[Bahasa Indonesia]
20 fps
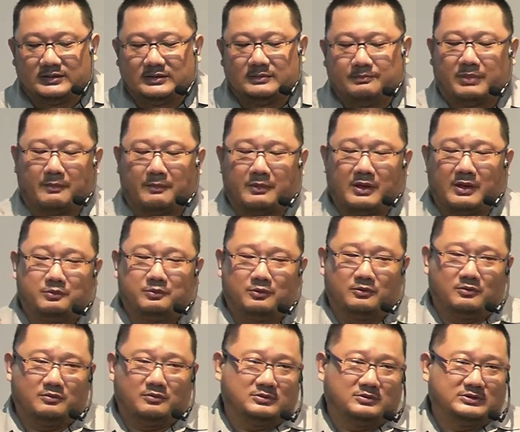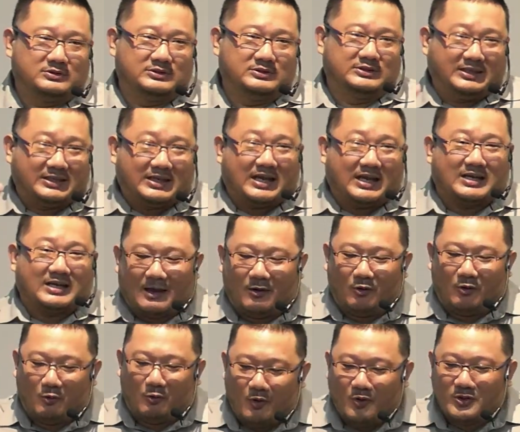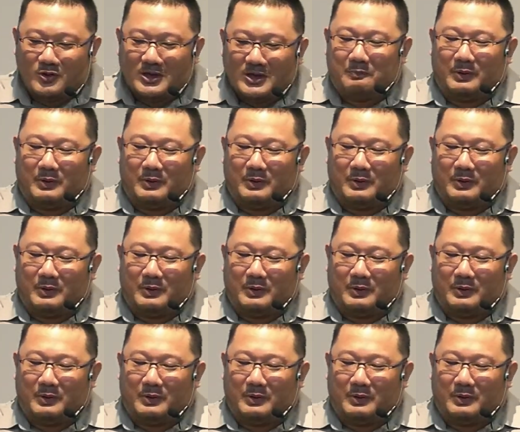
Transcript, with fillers: Bapak Ibu, jika Salomo yang